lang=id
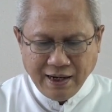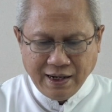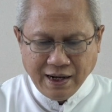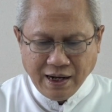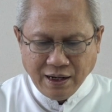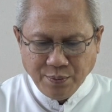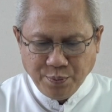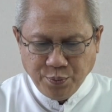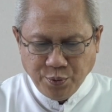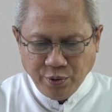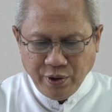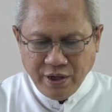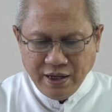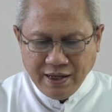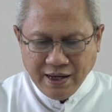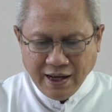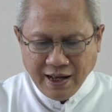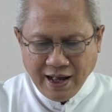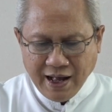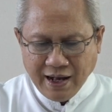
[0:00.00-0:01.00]
dan
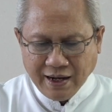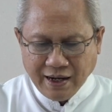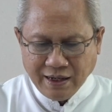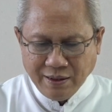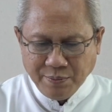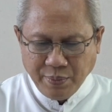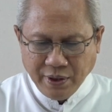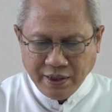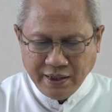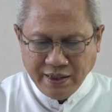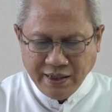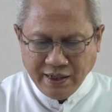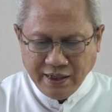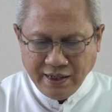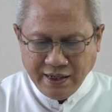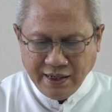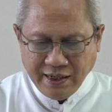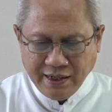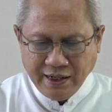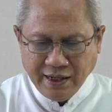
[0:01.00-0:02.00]
purinya akan
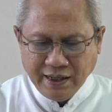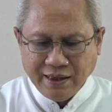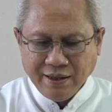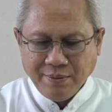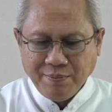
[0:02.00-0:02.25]
berdiri di